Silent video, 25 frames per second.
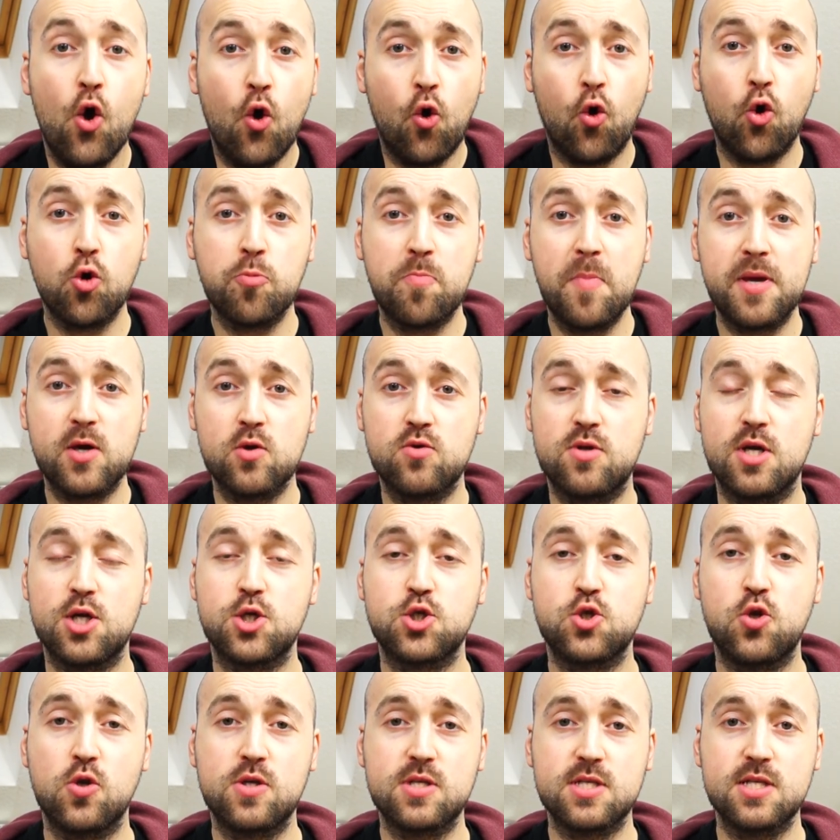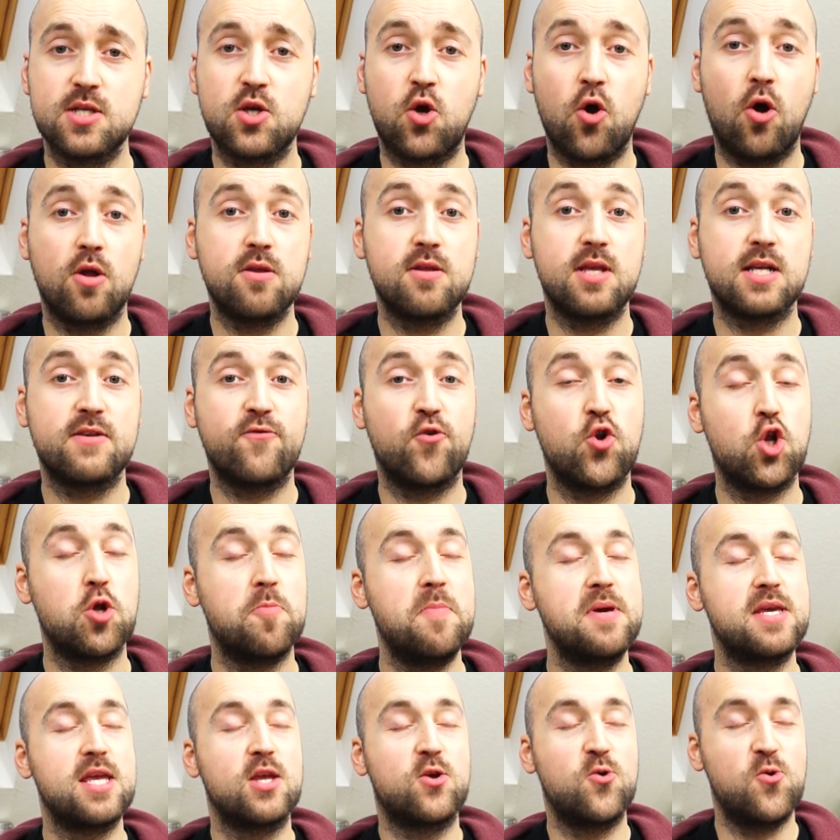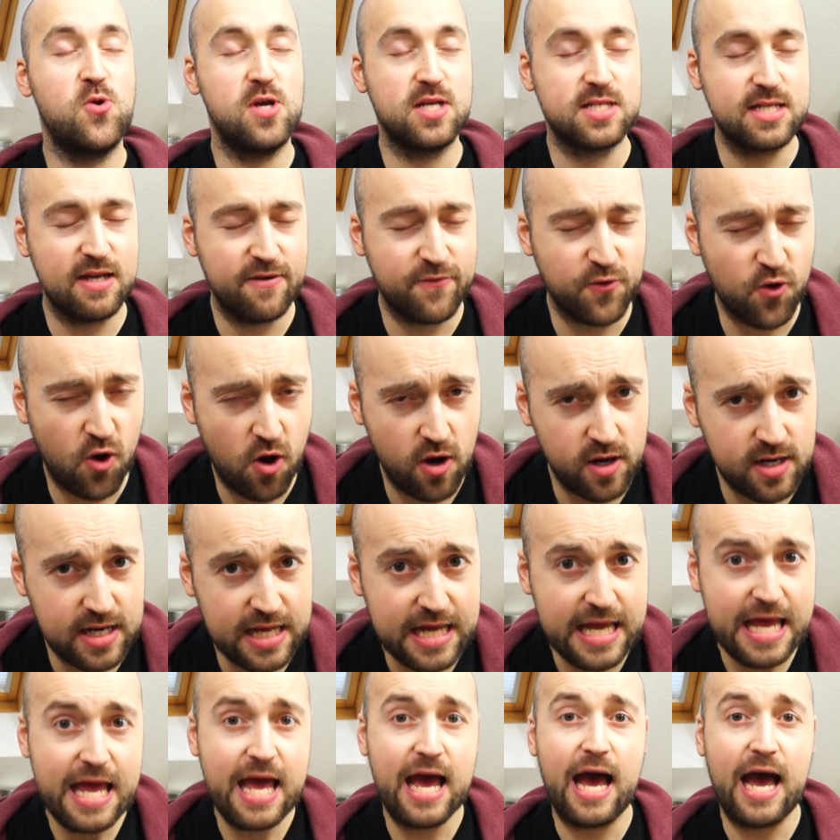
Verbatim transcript: und mich unterstützen könnt. Das würde mich natürlich sehr freuen.